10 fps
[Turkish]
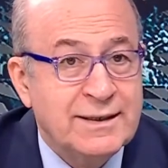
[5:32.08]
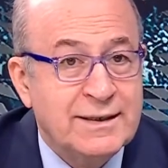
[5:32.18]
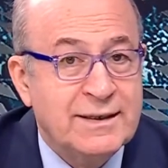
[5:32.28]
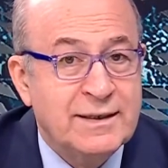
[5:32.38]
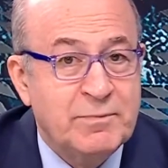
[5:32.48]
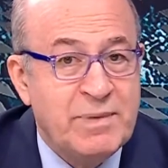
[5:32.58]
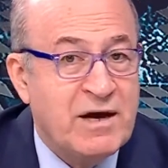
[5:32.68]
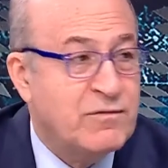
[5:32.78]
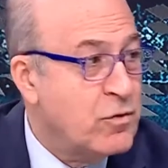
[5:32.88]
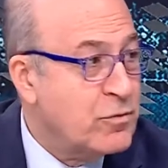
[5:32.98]
e,
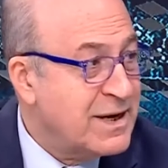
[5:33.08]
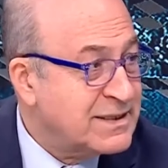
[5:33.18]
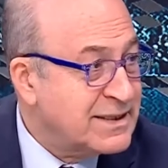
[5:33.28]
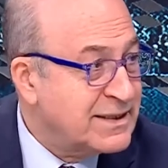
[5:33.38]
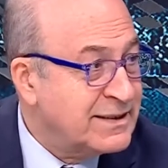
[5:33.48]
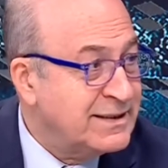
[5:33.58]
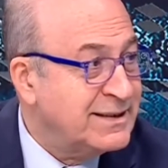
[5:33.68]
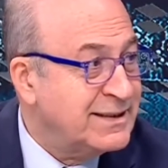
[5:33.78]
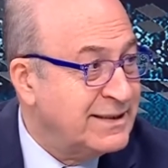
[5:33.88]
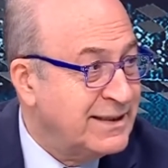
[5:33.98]

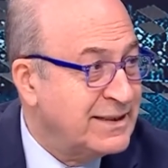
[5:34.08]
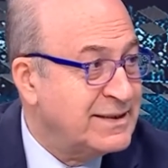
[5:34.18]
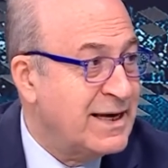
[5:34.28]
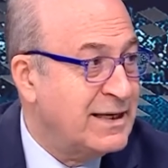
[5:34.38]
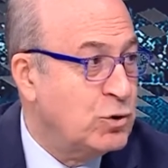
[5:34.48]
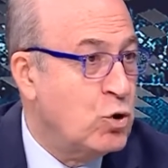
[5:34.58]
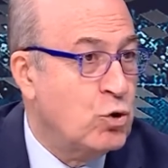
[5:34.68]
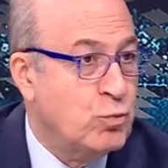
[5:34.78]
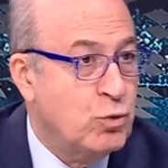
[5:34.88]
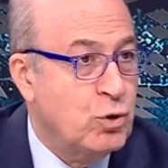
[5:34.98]
performanslarını yeterli
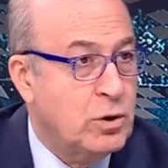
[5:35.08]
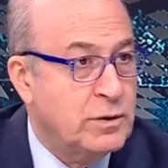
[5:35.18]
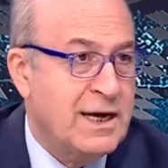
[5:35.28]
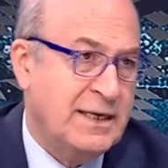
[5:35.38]
görmüyor.